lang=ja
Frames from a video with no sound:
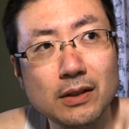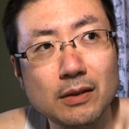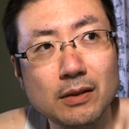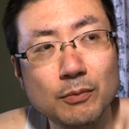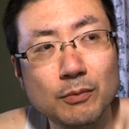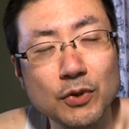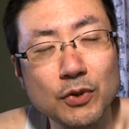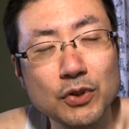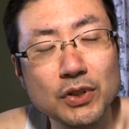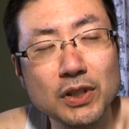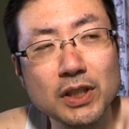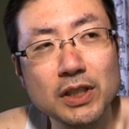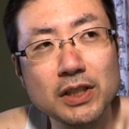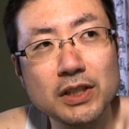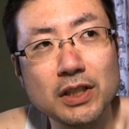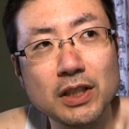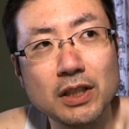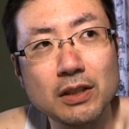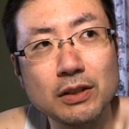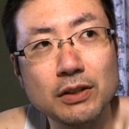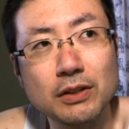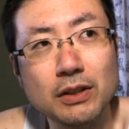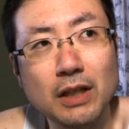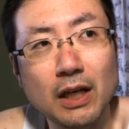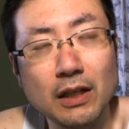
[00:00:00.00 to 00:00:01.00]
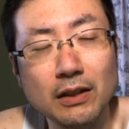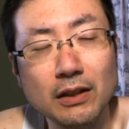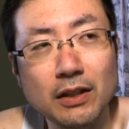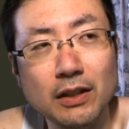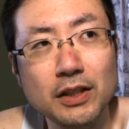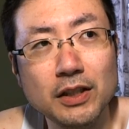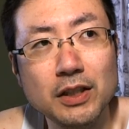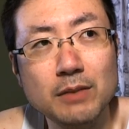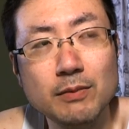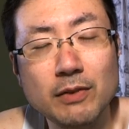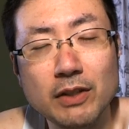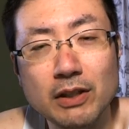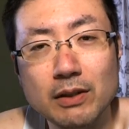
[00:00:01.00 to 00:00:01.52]
もしかしたら簡
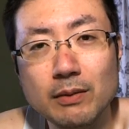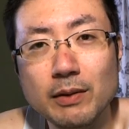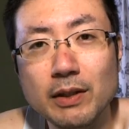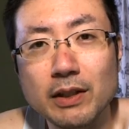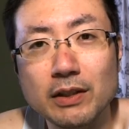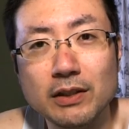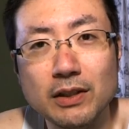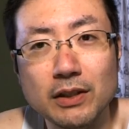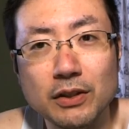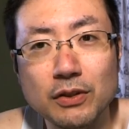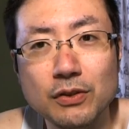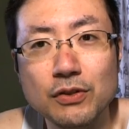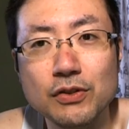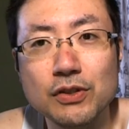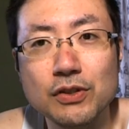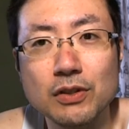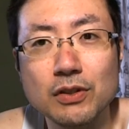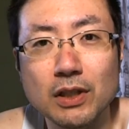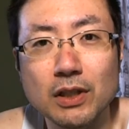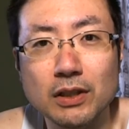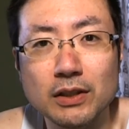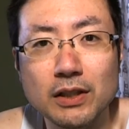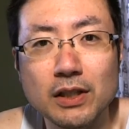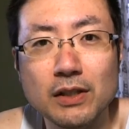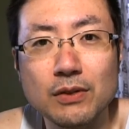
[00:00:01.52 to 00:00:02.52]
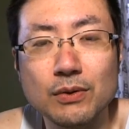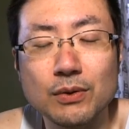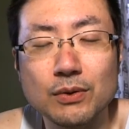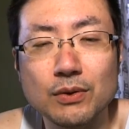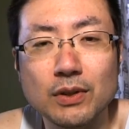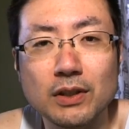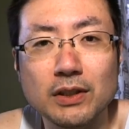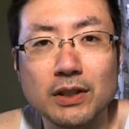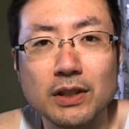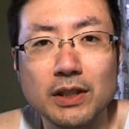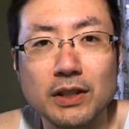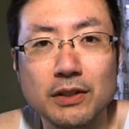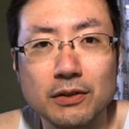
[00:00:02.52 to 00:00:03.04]
単に今今だったら九州から出ること
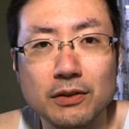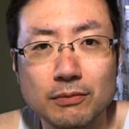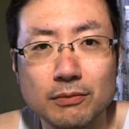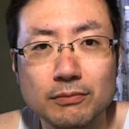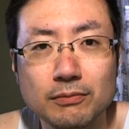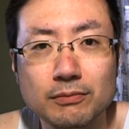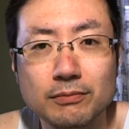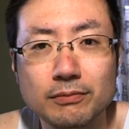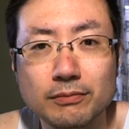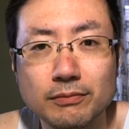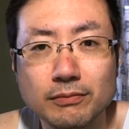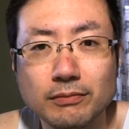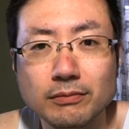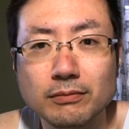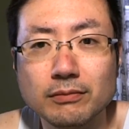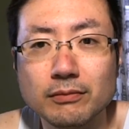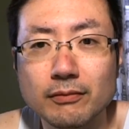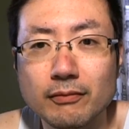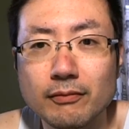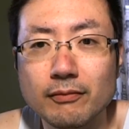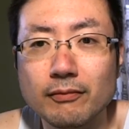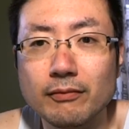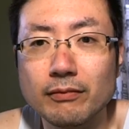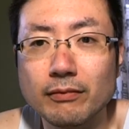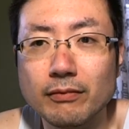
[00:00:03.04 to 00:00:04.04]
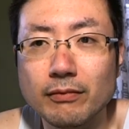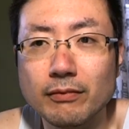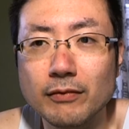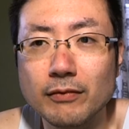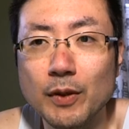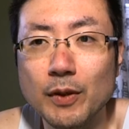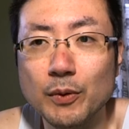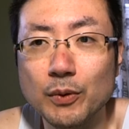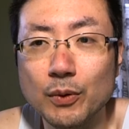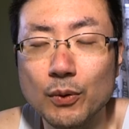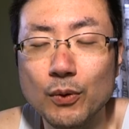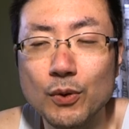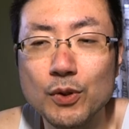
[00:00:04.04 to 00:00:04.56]
ができる
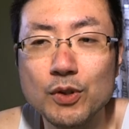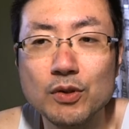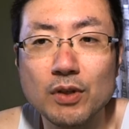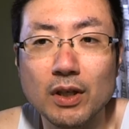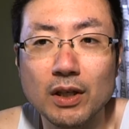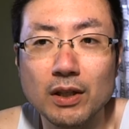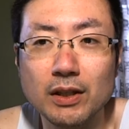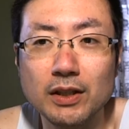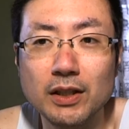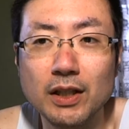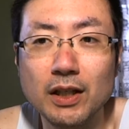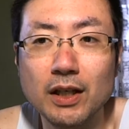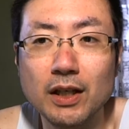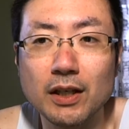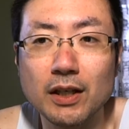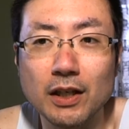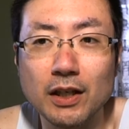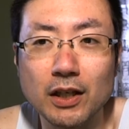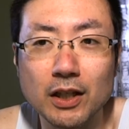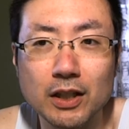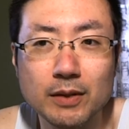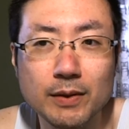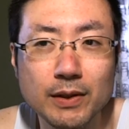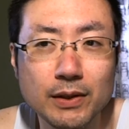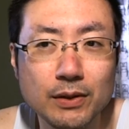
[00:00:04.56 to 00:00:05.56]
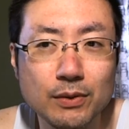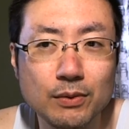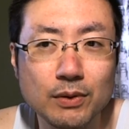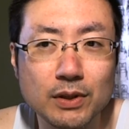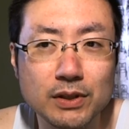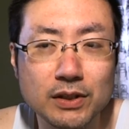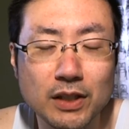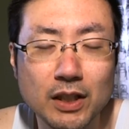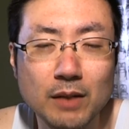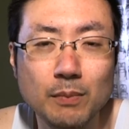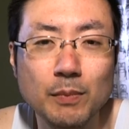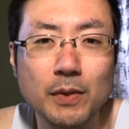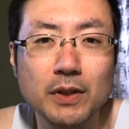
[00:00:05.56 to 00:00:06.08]
でも当時は家から1 0 0ルが
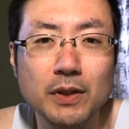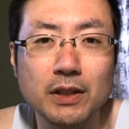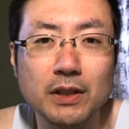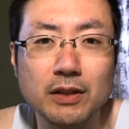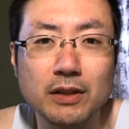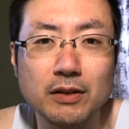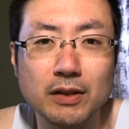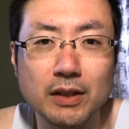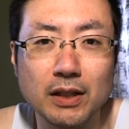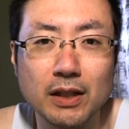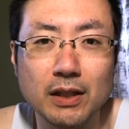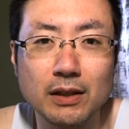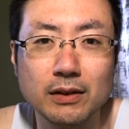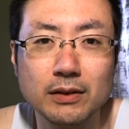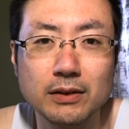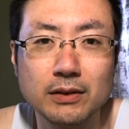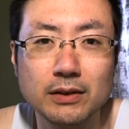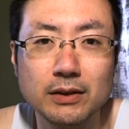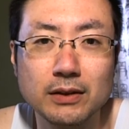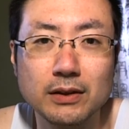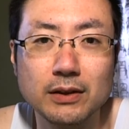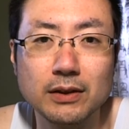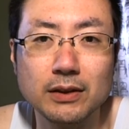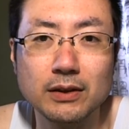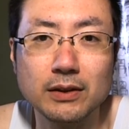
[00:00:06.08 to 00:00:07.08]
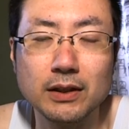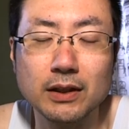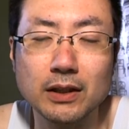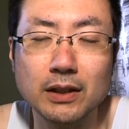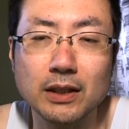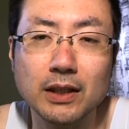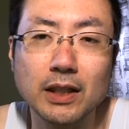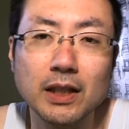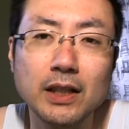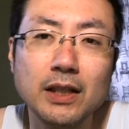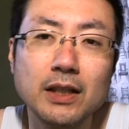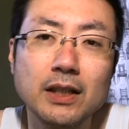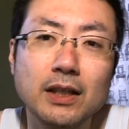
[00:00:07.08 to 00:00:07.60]
精一杯だったわけ
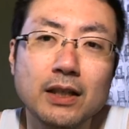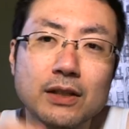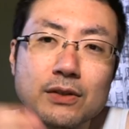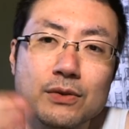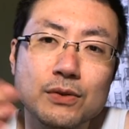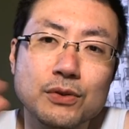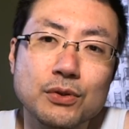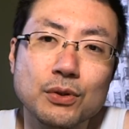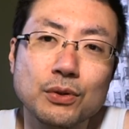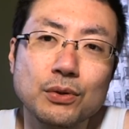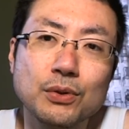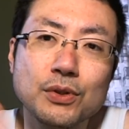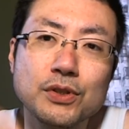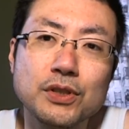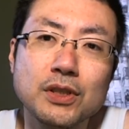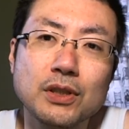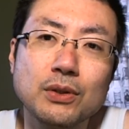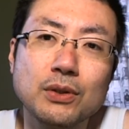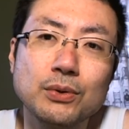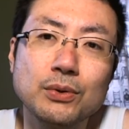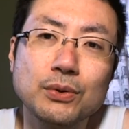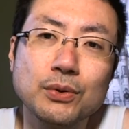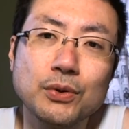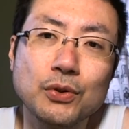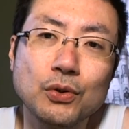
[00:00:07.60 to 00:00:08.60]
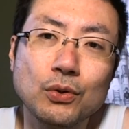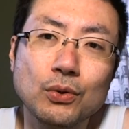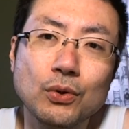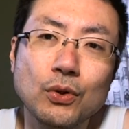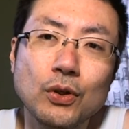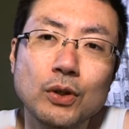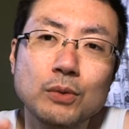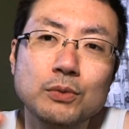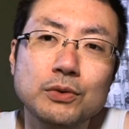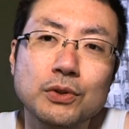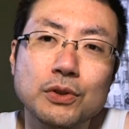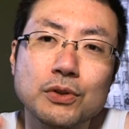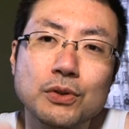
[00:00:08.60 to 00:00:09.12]
彼らがちょっとしたこと公
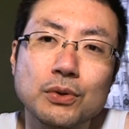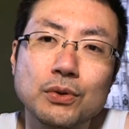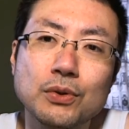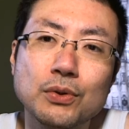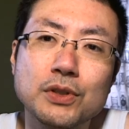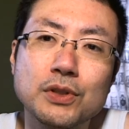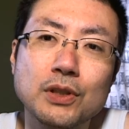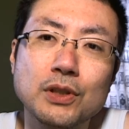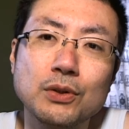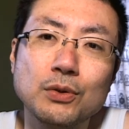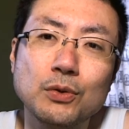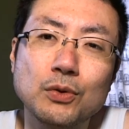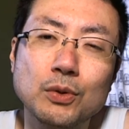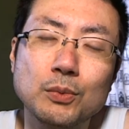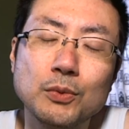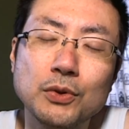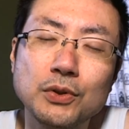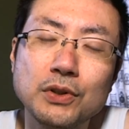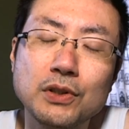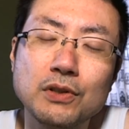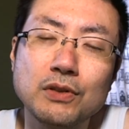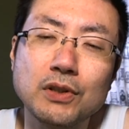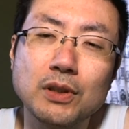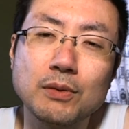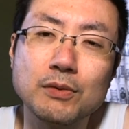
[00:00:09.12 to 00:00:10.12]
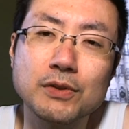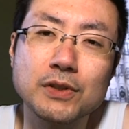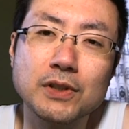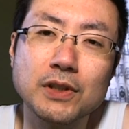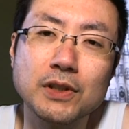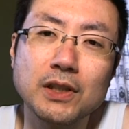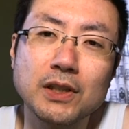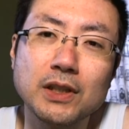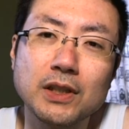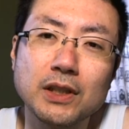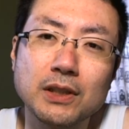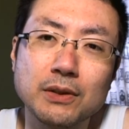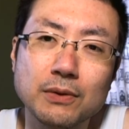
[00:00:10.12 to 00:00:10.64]
務のちょっとしたことと思ってるかもし
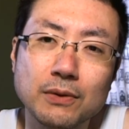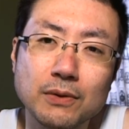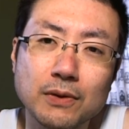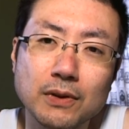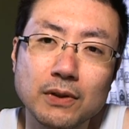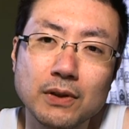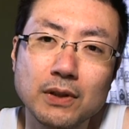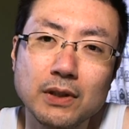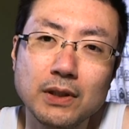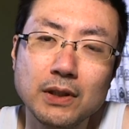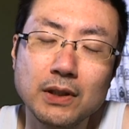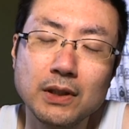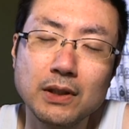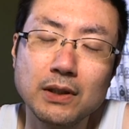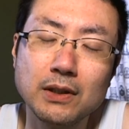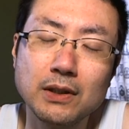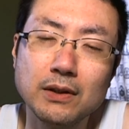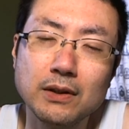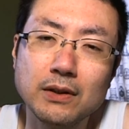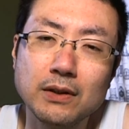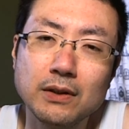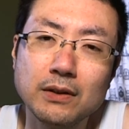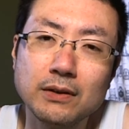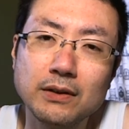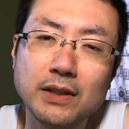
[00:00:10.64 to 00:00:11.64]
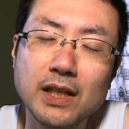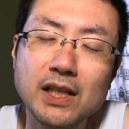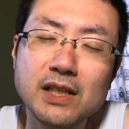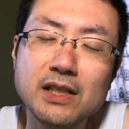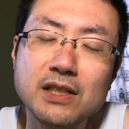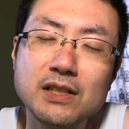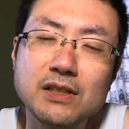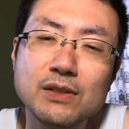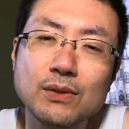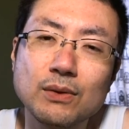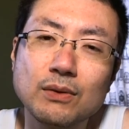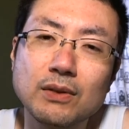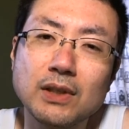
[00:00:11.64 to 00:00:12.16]
れないけど
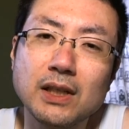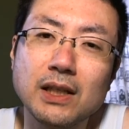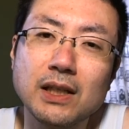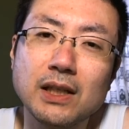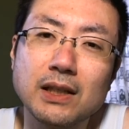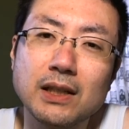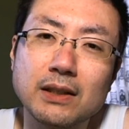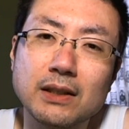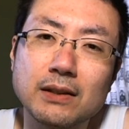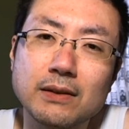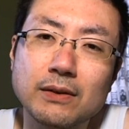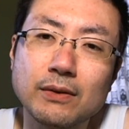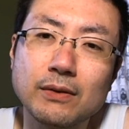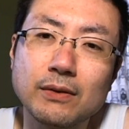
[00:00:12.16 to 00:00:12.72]
テニスとか